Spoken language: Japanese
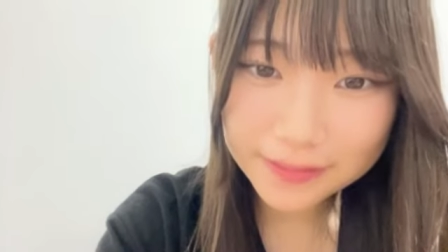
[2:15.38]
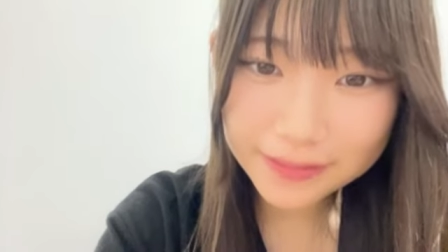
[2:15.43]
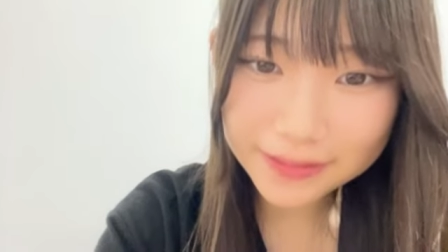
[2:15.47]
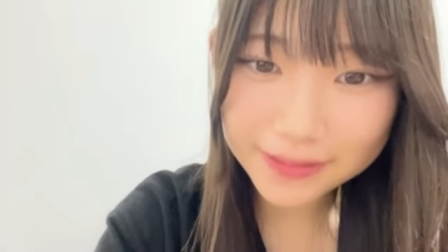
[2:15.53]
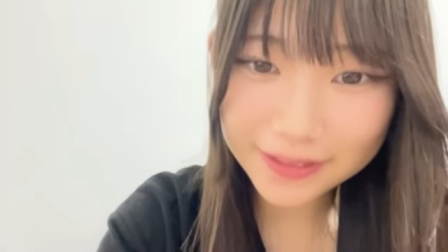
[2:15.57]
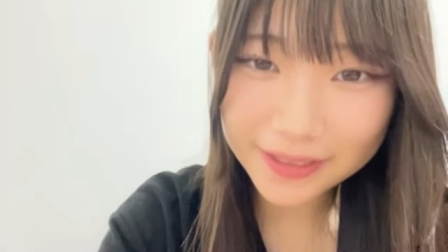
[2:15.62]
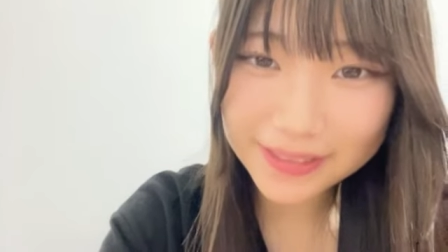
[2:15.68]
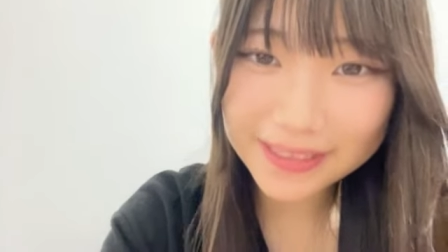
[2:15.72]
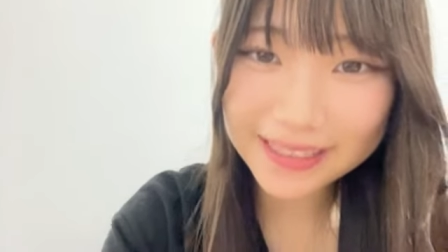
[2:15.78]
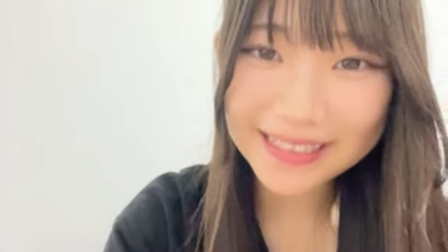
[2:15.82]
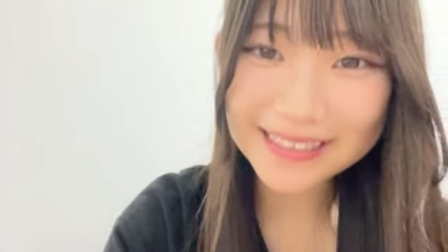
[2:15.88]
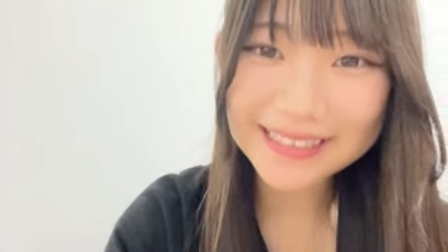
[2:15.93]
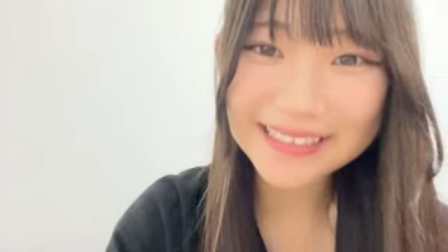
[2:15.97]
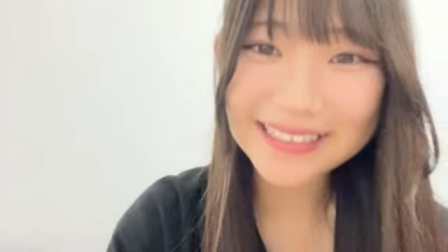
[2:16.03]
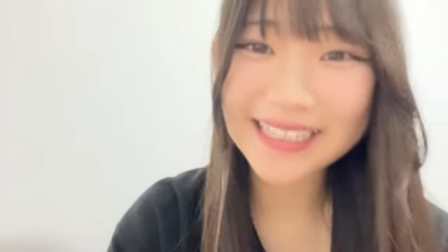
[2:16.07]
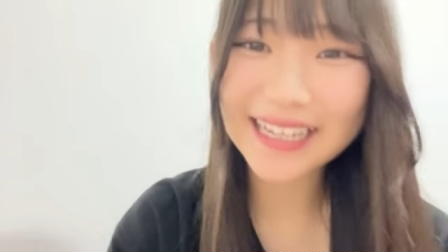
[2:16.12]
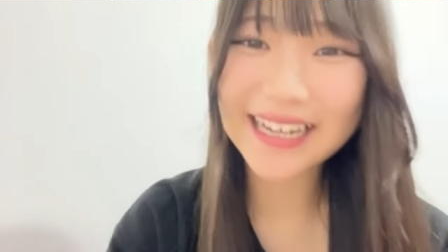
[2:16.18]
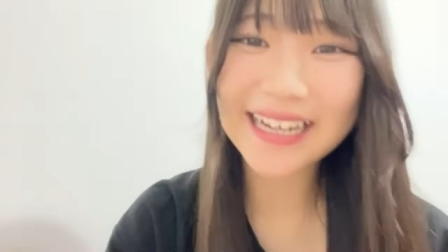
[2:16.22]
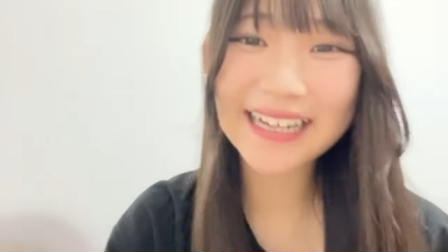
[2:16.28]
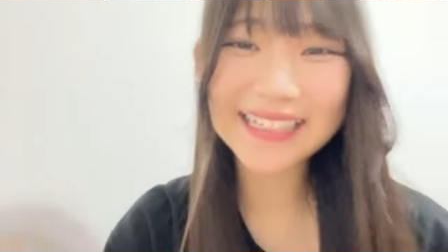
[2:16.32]
イヤテン好
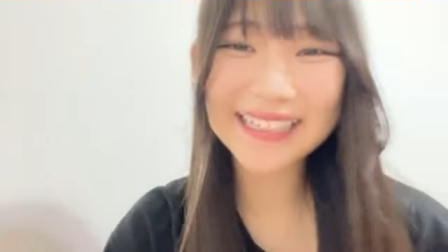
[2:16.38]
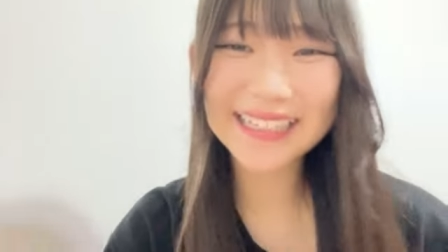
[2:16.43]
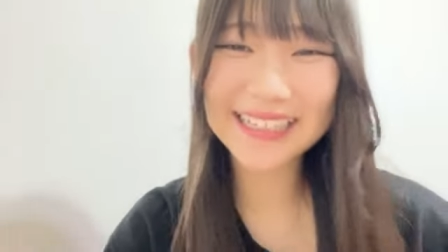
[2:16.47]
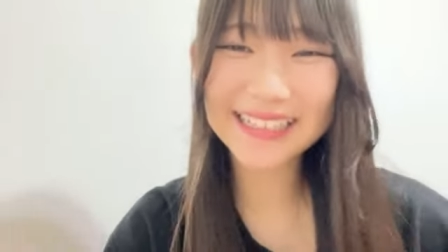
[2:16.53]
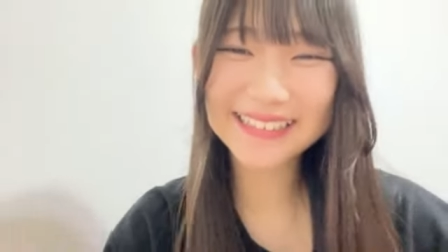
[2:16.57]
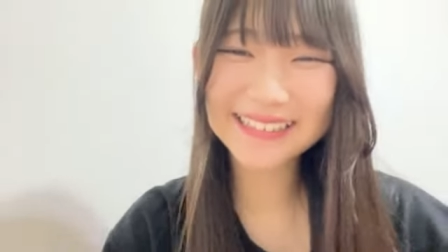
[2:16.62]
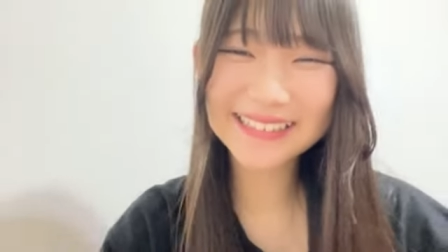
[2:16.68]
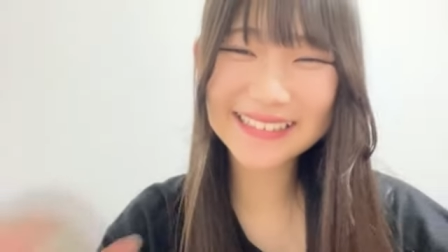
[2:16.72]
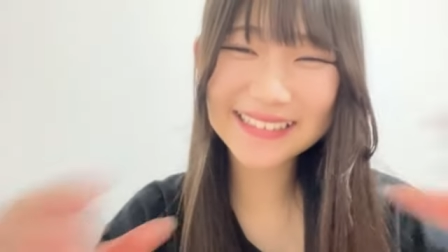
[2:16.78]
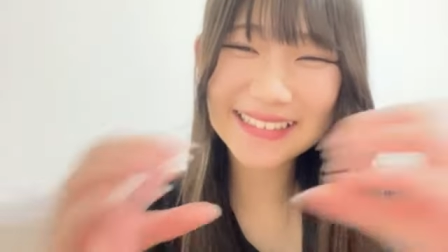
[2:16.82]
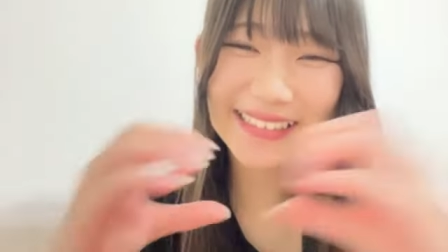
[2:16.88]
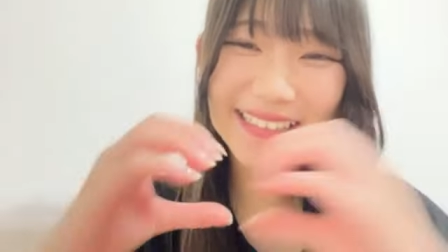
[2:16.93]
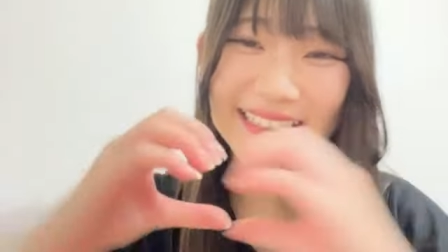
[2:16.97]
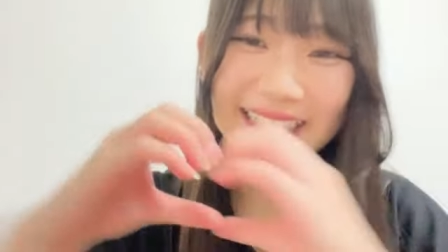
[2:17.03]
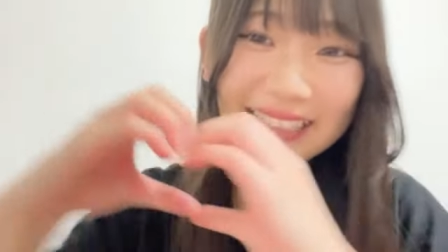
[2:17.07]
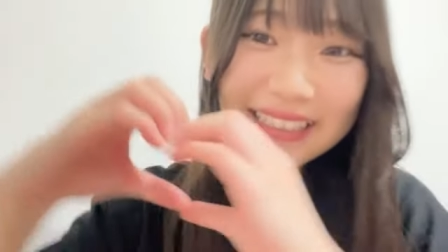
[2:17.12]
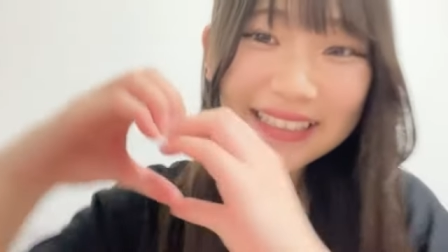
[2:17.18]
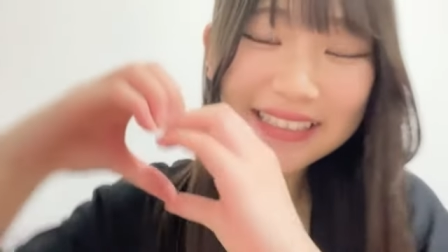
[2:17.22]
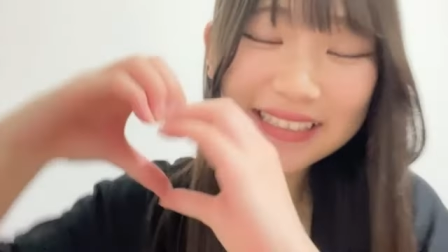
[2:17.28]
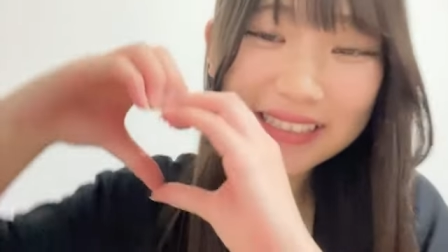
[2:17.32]
きありがと
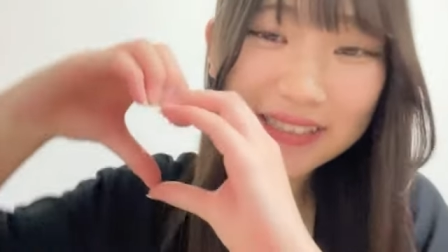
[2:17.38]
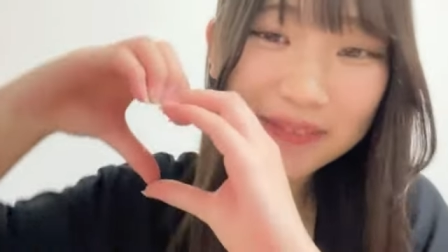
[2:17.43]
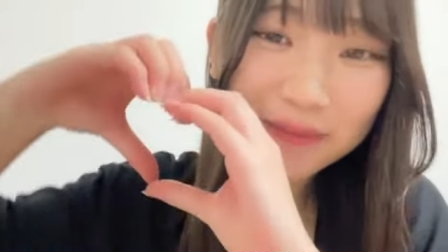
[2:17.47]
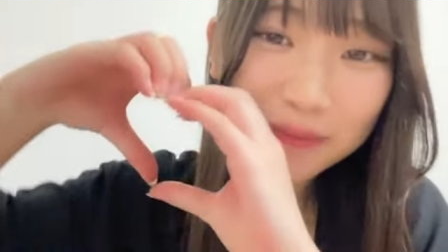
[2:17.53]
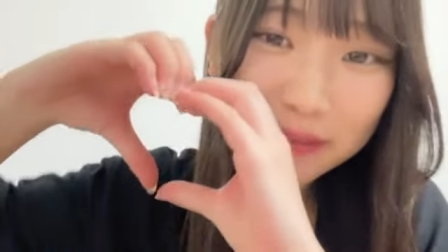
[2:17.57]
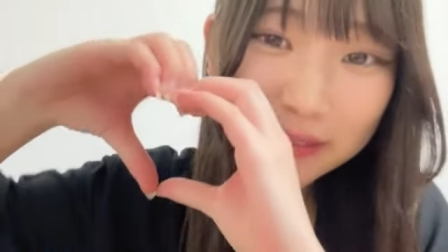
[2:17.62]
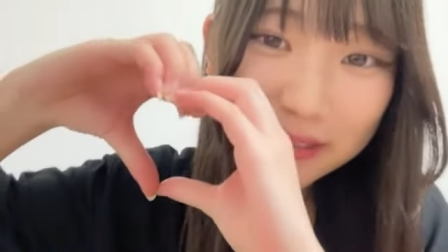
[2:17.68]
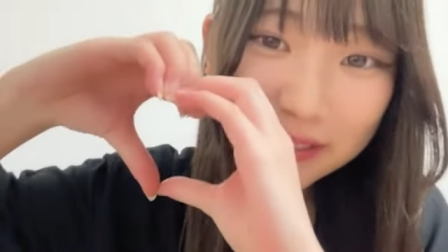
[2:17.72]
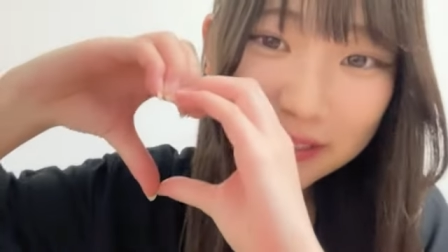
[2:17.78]
うイやも好